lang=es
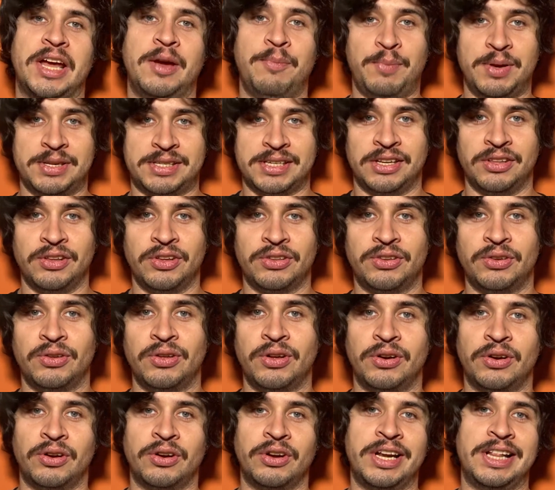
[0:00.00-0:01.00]
Empezando
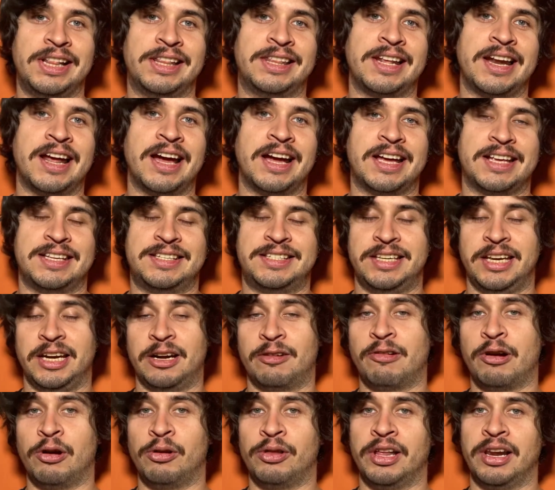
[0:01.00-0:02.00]
todo con el track Sir
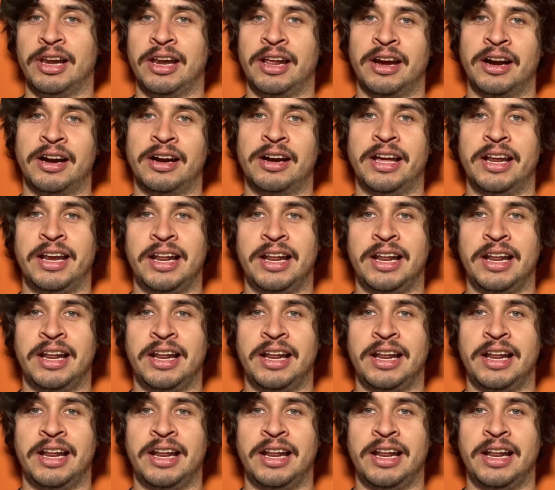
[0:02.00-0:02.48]
Baudelaire,